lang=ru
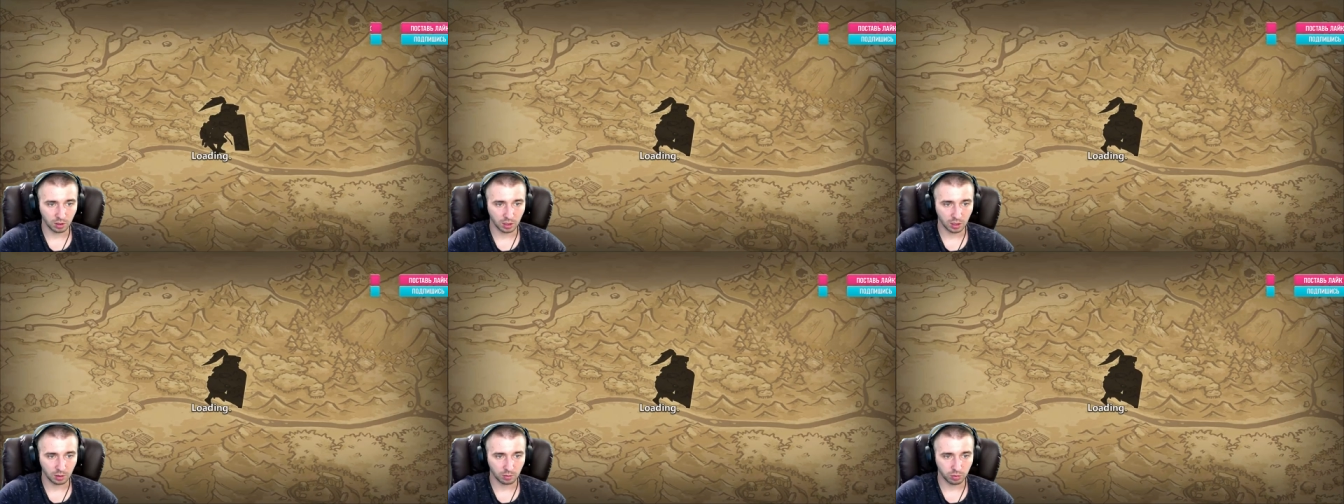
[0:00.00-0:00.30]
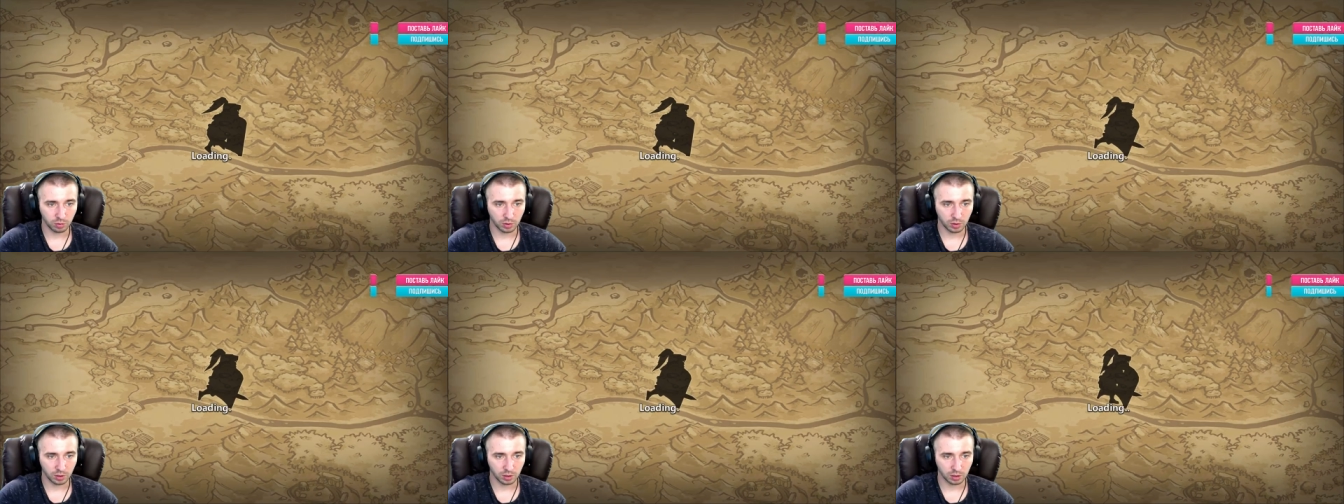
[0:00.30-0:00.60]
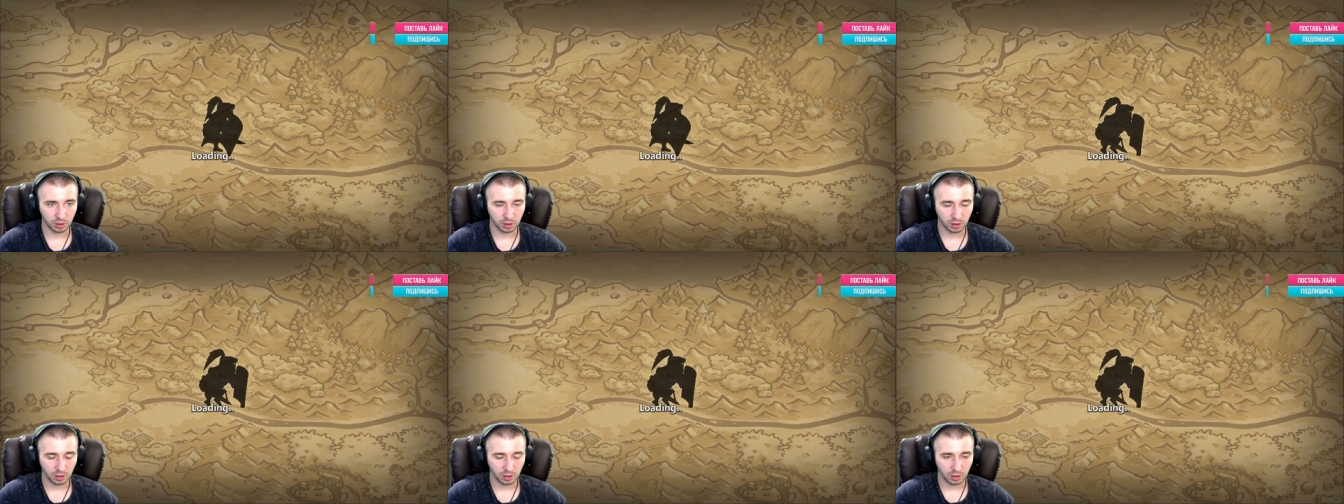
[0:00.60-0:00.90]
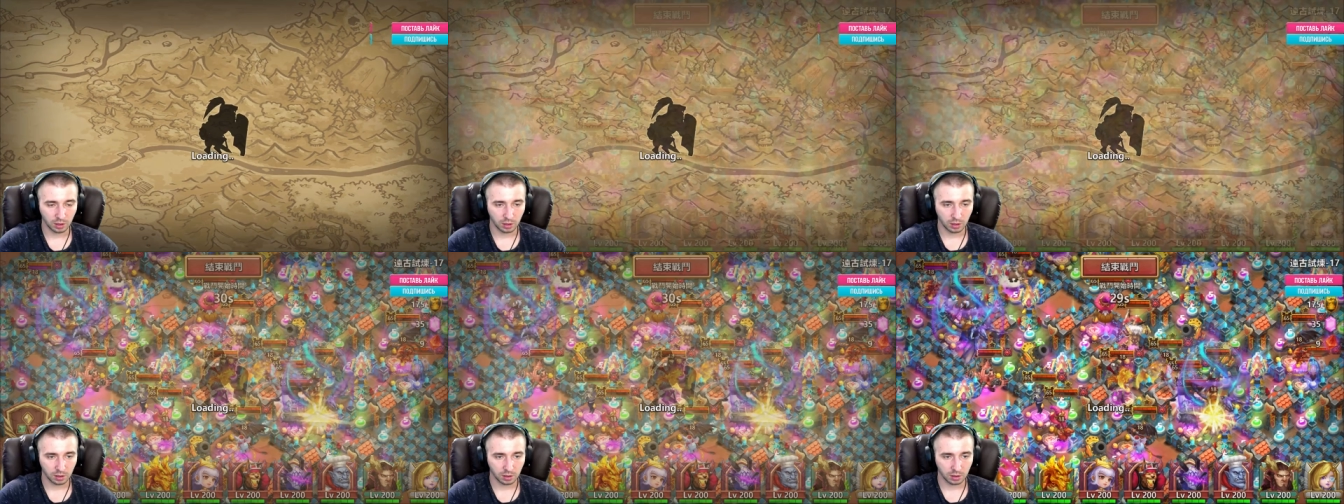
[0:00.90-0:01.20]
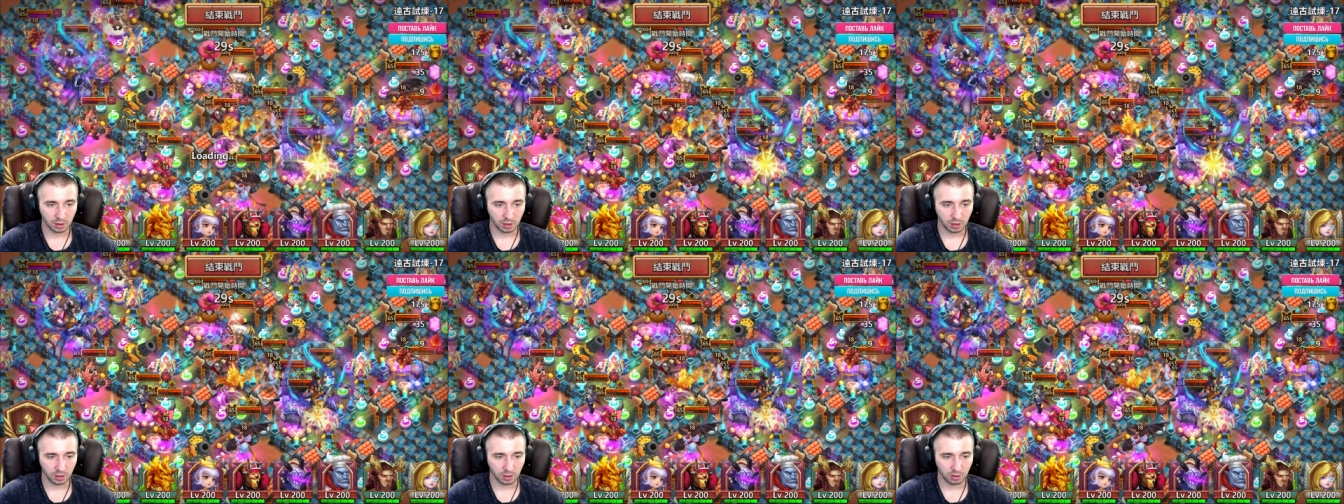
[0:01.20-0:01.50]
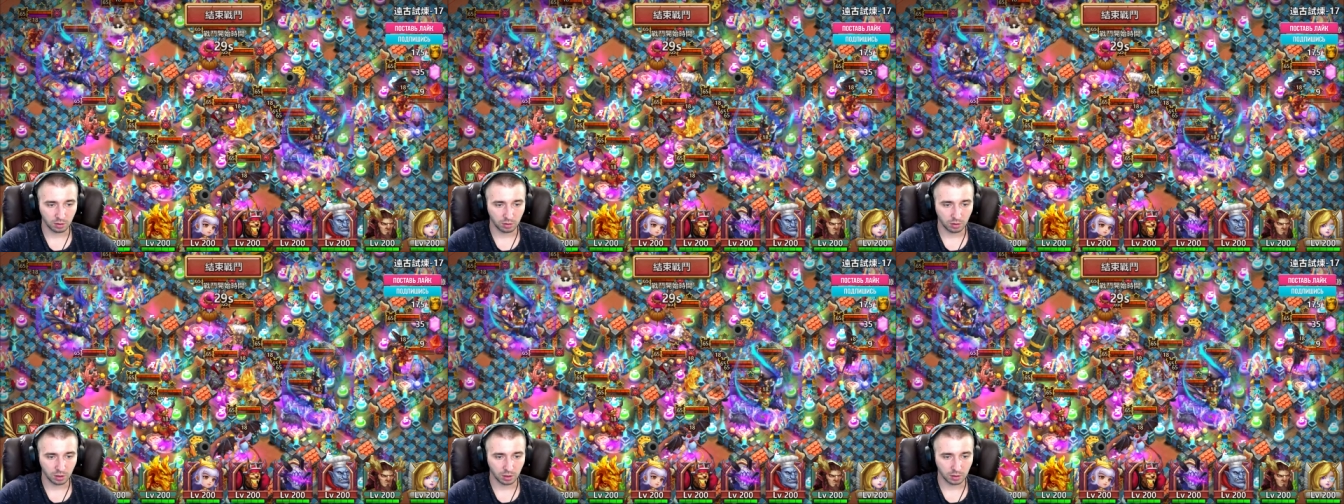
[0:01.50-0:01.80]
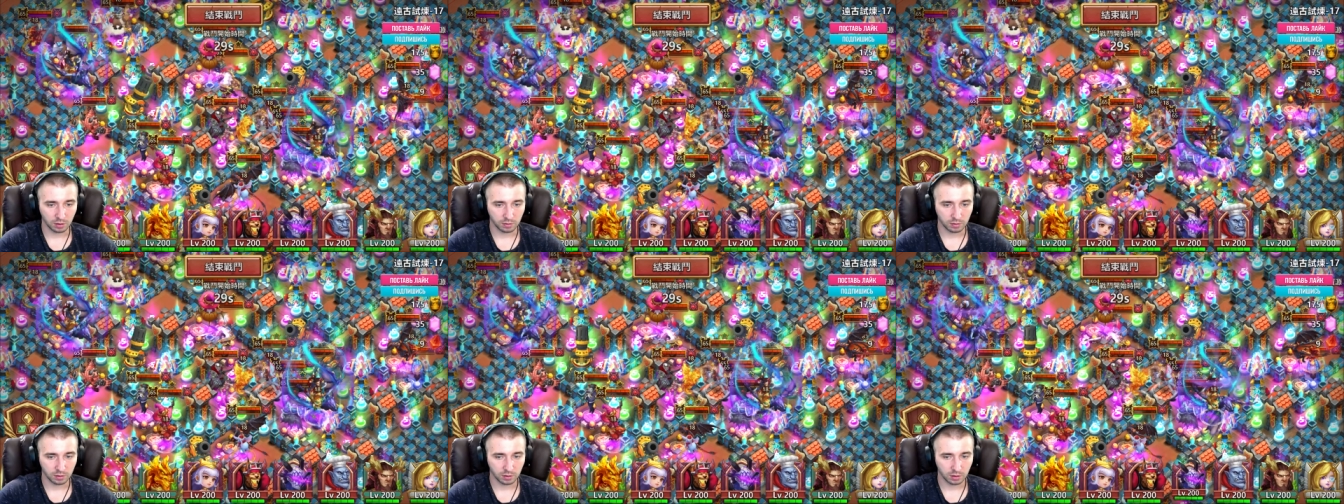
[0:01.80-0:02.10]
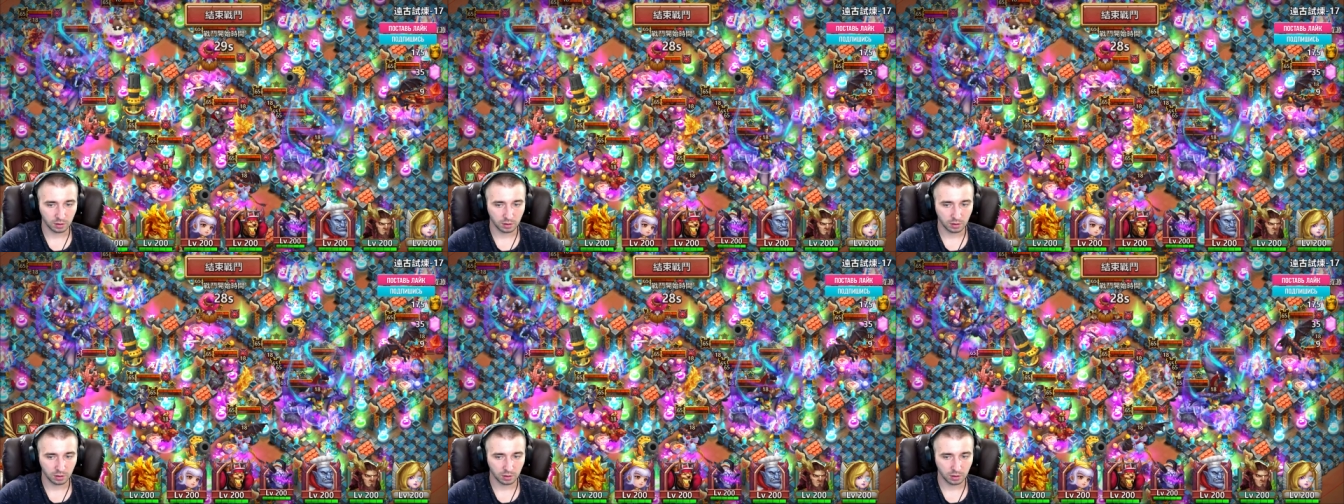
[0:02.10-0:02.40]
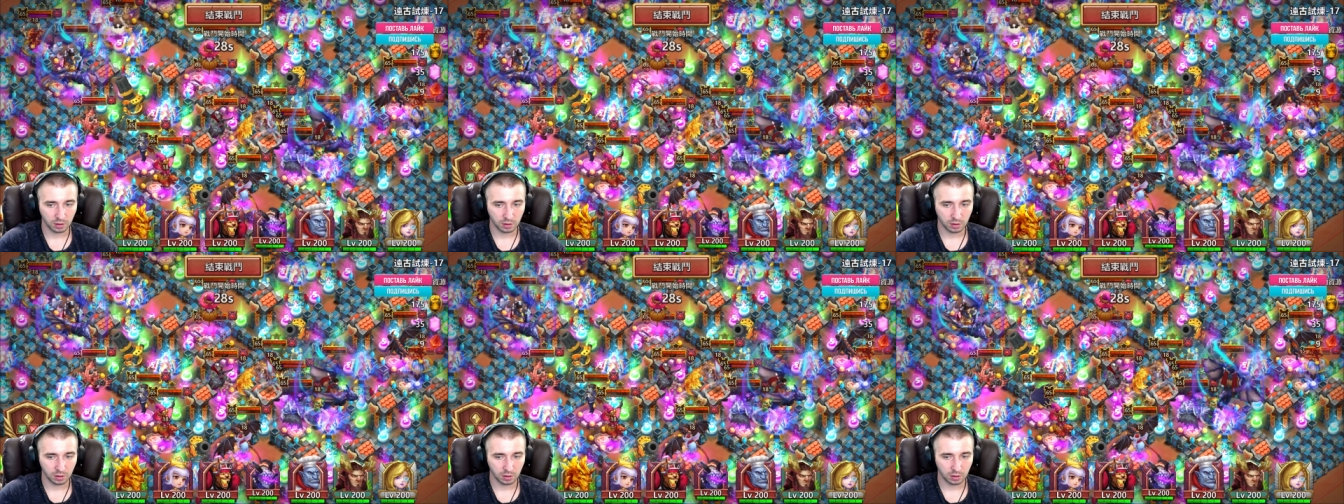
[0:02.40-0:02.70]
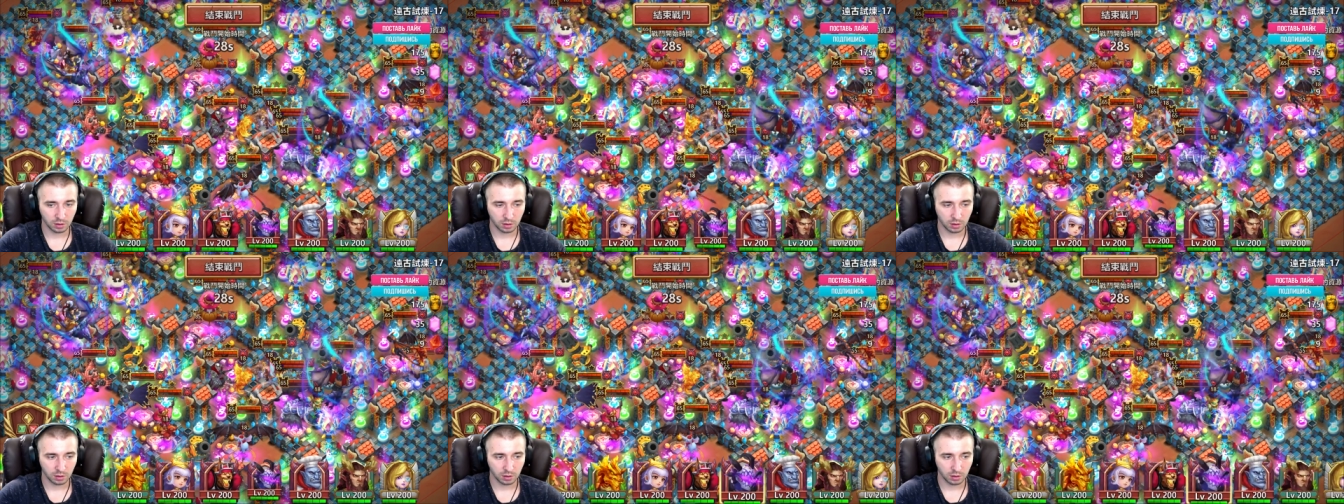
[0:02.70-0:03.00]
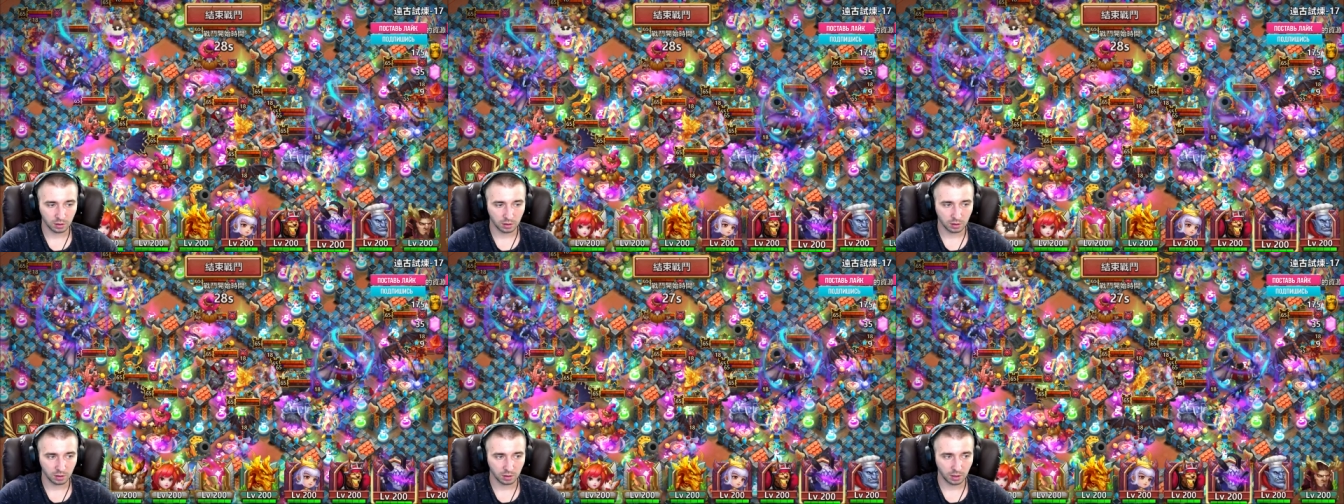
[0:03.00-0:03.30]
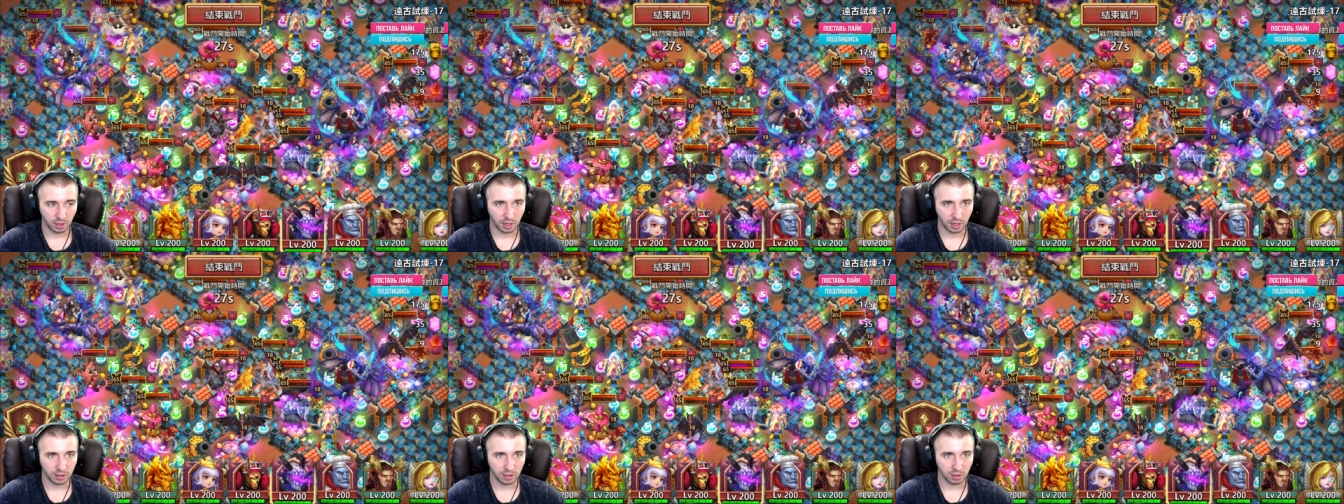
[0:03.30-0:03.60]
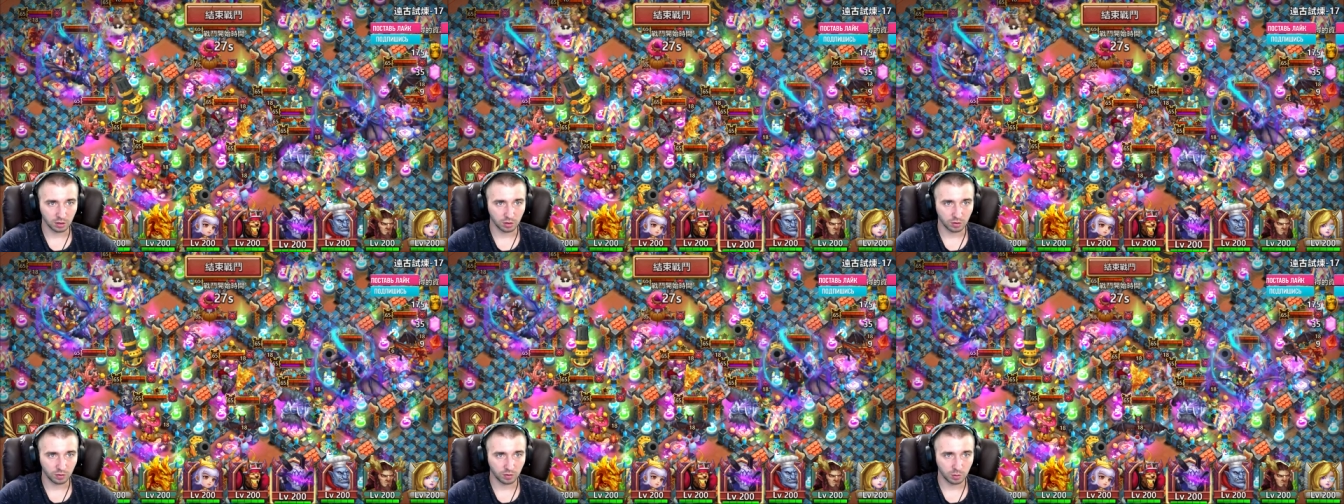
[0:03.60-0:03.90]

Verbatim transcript: я понял, на героев. Да, нет, а вы